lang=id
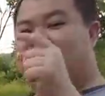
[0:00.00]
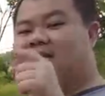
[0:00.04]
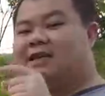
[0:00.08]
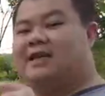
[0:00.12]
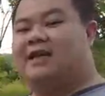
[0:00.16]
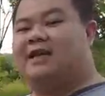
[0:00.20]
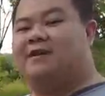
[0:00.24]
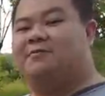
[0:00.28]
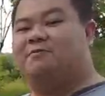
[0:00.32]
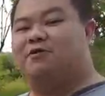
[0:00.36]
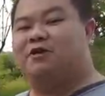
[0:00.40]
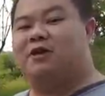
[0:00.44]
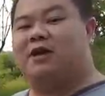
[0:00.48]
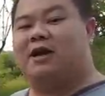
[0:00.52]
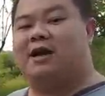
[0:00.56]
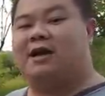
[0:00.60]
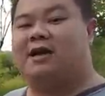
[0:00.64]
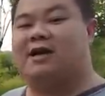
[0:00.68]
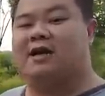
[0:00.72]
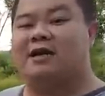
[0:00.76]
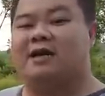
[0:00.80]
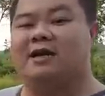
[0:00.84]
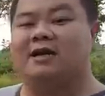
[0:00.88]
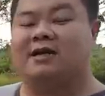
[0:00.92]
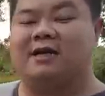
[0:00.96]
Kalian punya
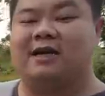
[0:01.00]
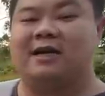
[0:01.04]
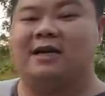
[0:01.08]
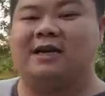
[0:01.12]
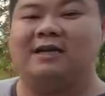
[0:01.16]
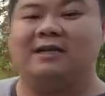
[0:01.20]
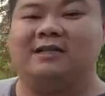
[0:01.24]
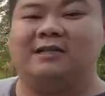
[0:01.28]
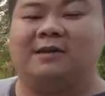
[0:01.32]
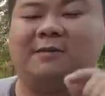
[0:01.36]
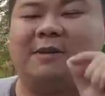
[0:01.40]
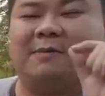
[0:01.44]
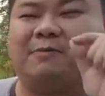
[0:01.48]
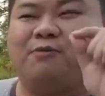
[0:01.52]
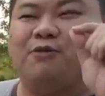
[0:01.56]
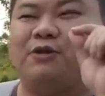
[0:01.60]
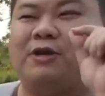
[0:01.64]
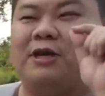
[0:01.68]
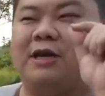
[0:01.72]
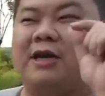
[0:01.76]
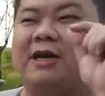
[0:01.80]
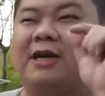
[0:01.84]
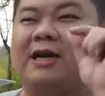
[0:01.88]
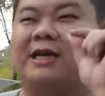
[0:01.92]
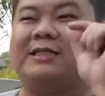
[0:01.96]
kalian sampai
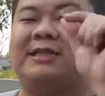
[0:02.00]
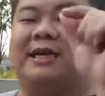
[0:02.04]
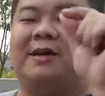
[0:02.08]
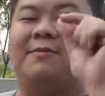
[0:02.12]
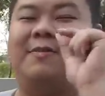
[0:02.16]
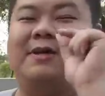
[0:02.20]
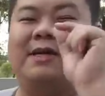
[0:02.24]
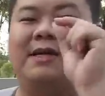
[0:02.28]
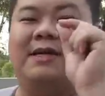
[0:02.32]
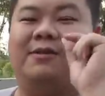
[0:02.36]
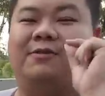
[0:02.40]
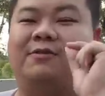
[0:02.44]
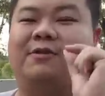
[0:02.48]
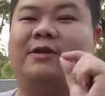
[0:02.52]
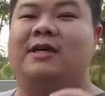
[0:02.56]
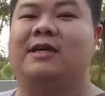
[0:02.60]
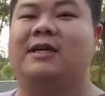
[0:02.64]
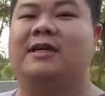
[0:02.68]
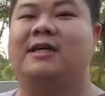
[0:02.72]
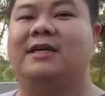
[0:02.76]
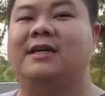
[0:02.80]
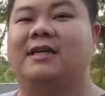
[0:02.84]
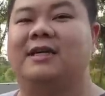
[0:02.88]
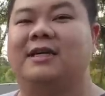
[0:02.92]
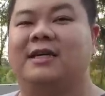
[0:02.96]
punya rasa begitu nggak?
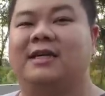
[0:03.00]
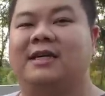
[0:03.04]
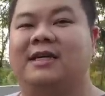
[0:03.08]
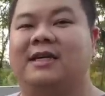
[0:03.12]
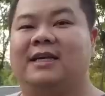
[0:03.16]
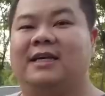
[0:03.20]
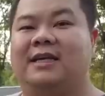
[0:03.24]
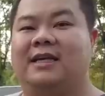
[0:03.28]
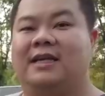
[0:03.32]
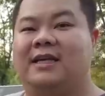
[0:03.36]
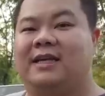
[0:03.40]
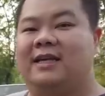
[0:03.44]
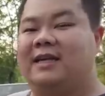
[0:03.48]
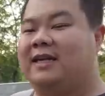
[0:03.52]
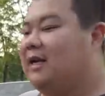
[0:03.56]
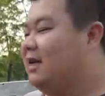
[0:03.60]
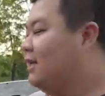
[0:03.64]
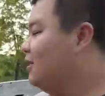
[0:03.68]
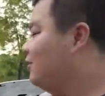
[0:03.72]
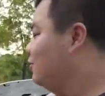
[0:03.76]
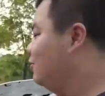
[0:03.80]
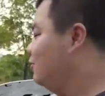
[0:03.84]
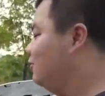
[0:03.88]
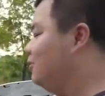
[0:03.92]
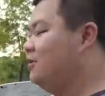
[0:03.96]
Nah
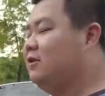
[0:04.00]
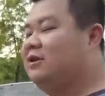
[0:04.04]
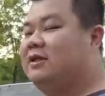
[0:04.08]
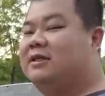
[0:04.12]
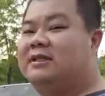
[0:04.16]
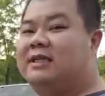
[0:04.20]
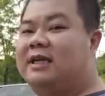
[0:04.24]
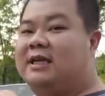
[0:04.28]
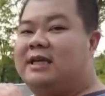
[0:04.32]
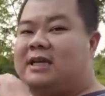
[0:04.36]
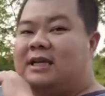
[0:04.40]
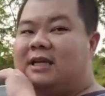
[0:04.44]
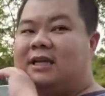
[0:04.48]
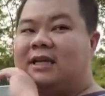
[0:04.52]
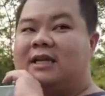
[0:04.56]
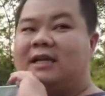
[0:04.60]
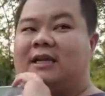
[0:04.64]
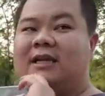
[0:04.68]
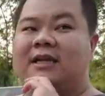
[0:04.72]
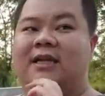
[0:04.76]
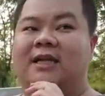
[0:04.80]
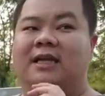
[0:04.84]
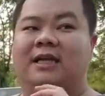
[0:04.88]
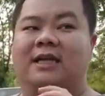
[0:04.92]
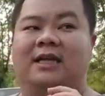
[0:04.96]
itu. Jadi
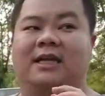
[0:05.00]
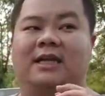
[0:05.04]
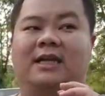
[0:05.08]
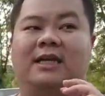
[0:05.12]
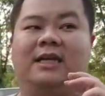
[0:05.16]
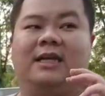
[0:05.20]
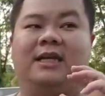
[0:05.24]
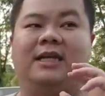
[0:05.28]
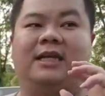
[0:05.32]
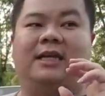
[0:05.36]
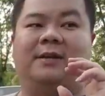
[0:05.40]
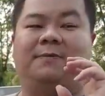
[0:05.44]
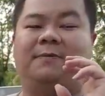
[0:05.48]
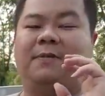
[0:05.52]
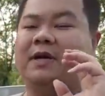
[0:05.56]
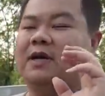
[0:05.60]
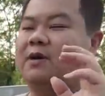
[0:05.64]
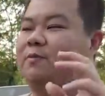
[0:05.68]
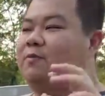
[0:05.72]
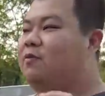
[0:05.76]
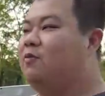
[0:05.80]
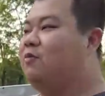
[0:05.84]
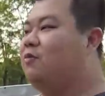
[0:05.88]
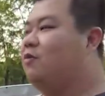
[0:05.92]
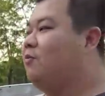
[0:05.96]
di
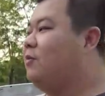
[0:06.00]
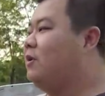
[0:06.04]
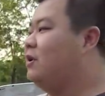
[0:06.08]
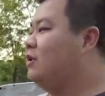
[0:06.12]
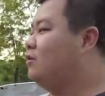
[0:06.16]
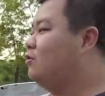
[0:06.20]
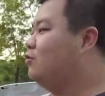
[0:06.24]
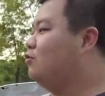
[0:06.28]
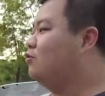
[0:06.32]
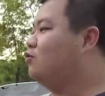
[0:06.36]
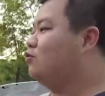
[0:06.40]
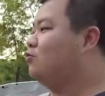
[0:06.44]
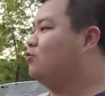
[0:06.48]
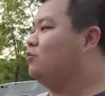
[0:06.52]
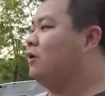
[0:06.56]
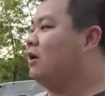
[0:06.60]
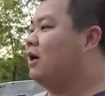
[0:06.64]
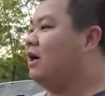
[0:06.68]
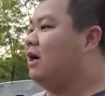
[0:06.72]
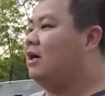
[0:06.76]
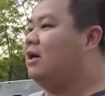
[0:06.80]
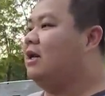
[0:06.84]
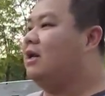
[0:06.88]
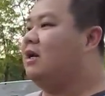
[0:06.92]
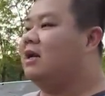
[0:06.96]
pengepul mobil tuh
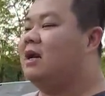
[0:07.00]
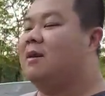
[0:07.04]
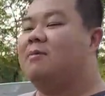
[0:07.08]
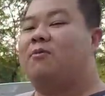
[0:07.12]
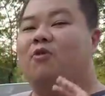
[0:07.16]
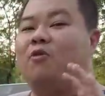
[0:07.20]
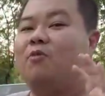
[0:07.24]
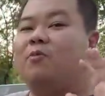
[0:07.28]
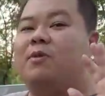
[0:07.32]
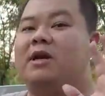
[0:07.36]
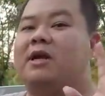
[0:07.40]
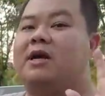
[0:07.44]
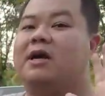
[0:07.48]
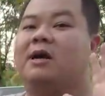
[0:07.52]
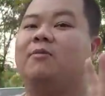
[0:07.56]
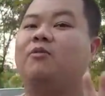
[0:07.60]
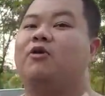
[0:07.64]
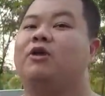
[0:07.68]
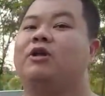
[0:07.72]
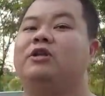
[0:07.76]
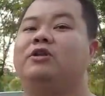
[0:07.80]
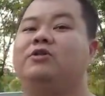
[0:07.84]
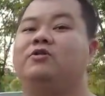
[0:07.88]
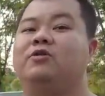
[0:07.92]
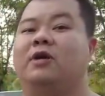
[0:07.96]
cuma ada enam mobil yang nggak
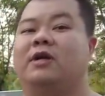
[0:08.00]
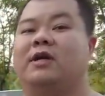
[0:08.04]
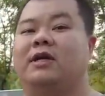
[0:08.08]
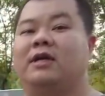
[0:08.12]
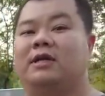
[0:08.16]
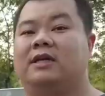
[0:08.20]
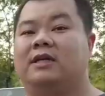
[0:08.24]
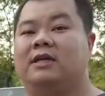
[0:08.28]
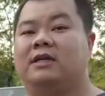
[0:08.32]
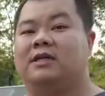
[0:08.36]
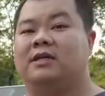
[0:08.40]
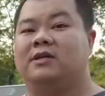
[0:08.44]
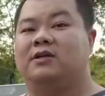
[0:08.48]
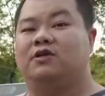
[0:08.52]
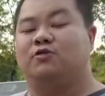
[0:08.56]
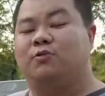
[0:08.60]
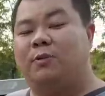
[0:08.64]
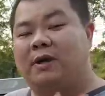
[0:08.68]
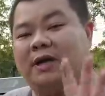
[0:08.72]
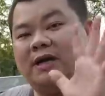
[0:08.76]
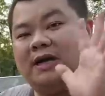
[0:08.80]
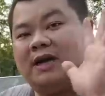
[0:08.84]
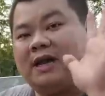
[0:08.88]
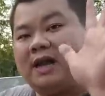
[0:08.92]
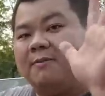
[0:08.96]
boleh dijual
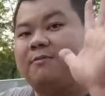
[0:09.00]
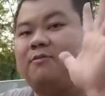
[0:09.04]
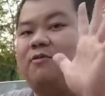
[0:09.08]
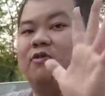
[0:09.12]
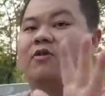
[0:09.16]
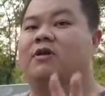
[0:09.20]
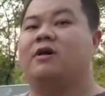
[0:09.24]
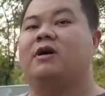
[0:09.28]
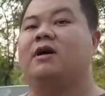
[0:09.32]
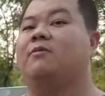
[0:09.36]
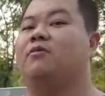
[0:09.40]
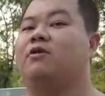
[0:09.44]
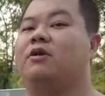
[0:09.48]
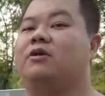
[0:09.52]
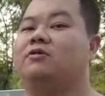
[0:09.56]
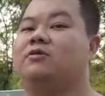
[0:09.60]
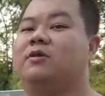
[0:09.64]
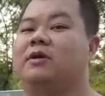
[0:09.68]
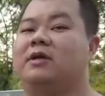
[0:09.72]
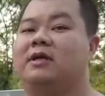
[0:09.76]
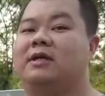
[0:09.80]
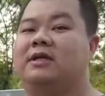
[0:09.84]
cuma 6 doang nggak boleh jual.